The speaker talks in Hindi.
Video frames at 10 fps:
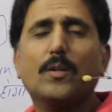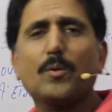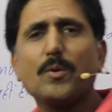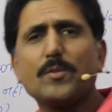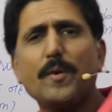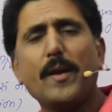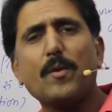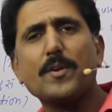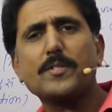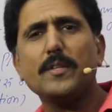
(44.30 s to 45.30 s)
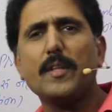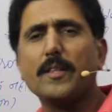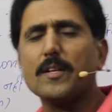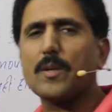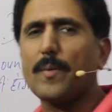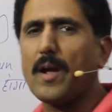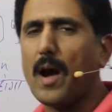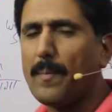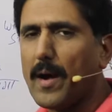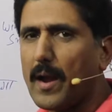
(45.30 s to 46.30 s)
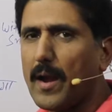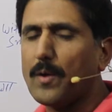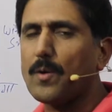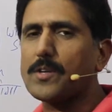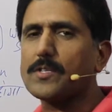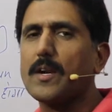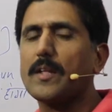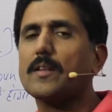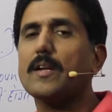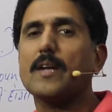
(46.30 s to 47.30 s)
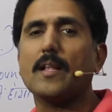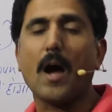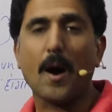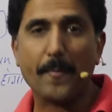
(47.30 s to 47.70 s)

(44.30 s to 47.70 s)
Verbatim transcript: तो दोस्तों इंट्रोडक्शन देते समय हमारा इंट्रोडक्शन इतना ज्यादा